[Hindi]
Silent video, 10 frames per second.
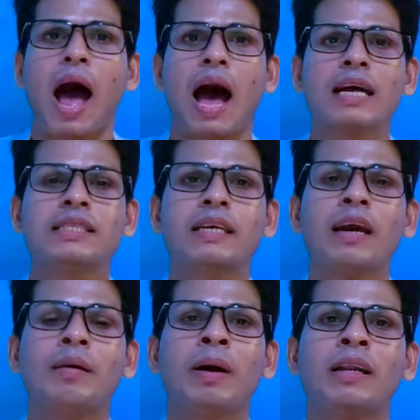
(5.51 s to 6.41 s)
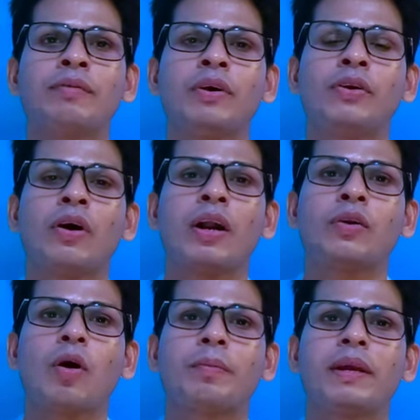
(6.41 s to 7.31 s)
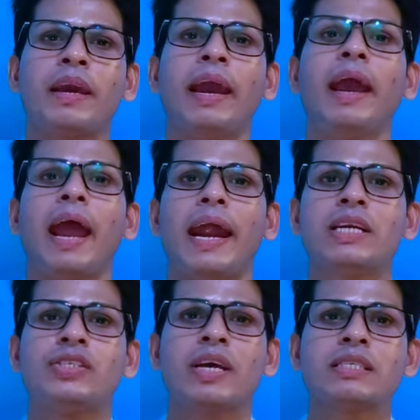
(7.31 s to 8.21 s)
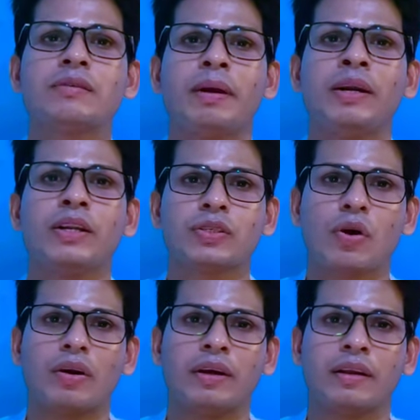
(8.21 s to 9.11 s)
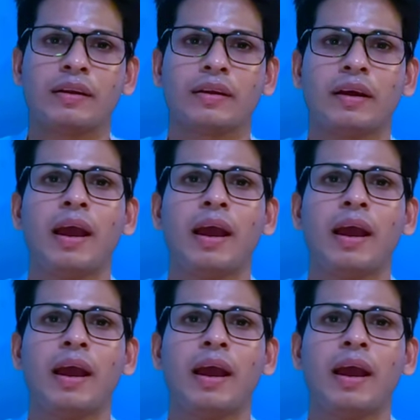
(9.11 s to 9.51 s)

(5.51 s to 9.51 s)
आज के हमारे वीडियो का टॉपिक है एडजस्टमेंट डिसऑर्डर